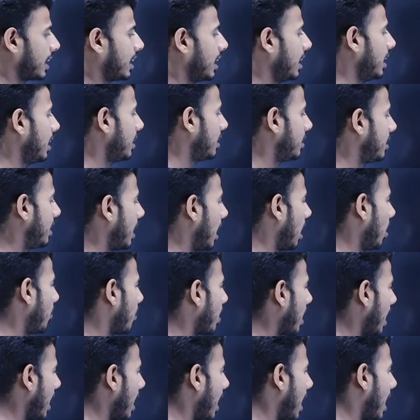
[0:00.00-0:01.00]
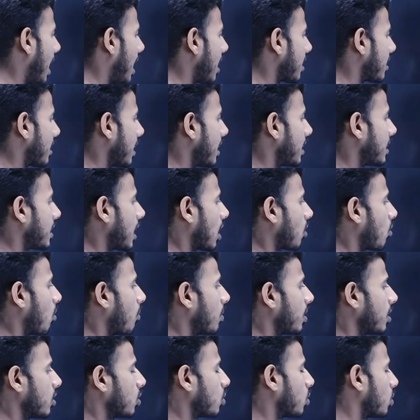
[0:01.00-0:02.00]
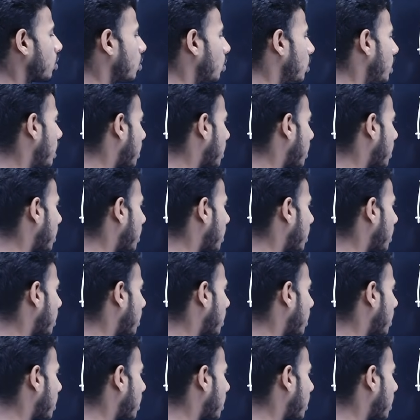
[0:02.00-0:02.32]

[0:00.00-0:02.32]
देखिए चैनल बनाया आठ तारीख चारवा महीना दो